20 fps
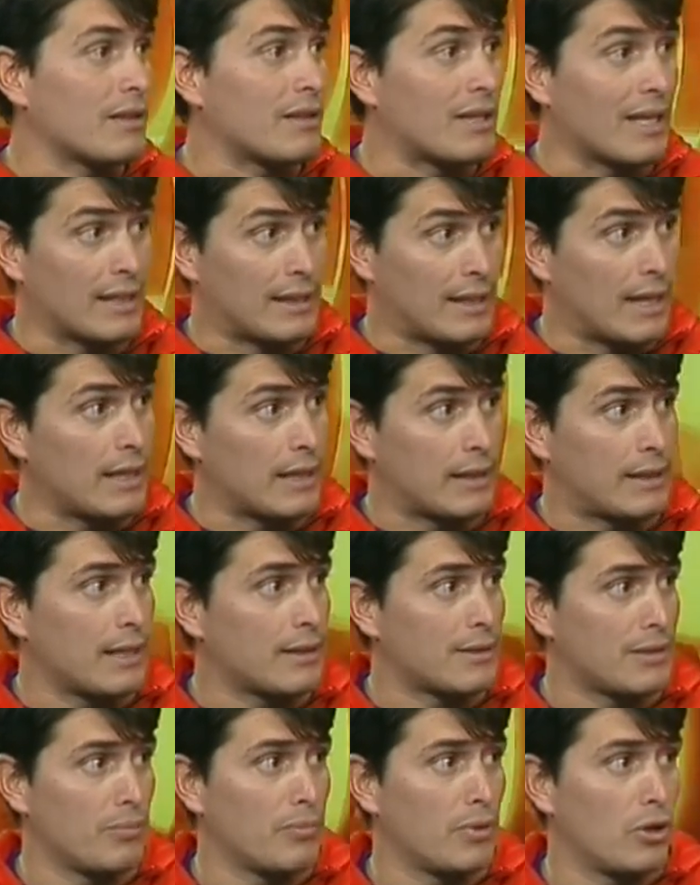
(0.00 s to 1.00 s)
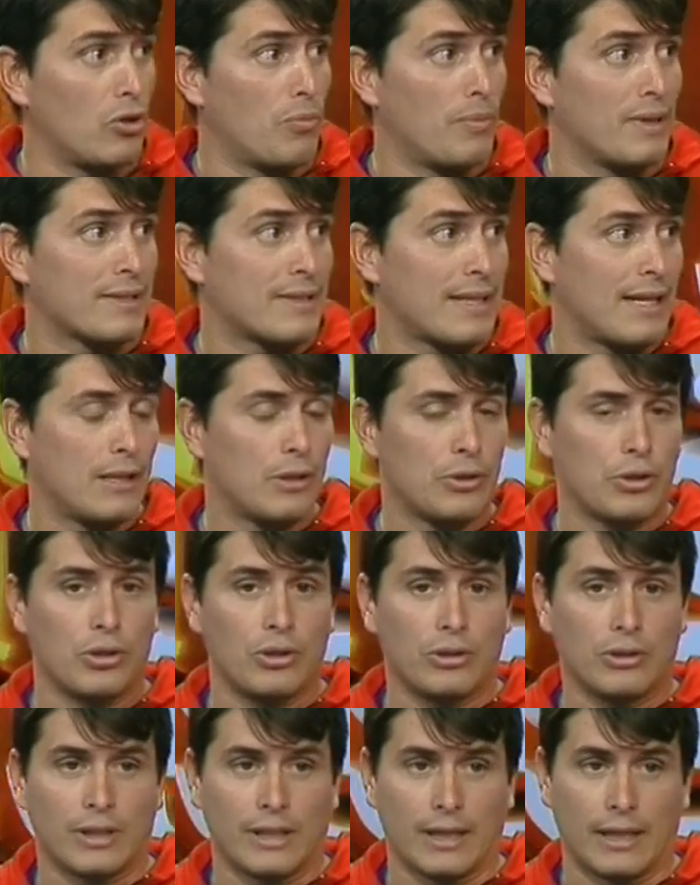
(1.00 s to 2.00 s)
tratar de estar siempre en lo más
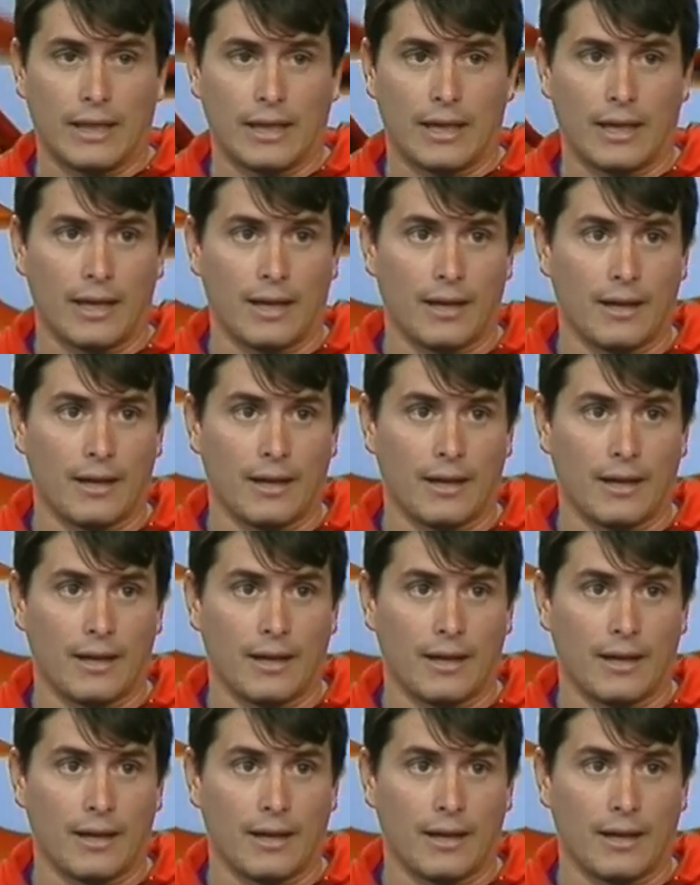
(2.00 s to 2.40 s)
alto eh,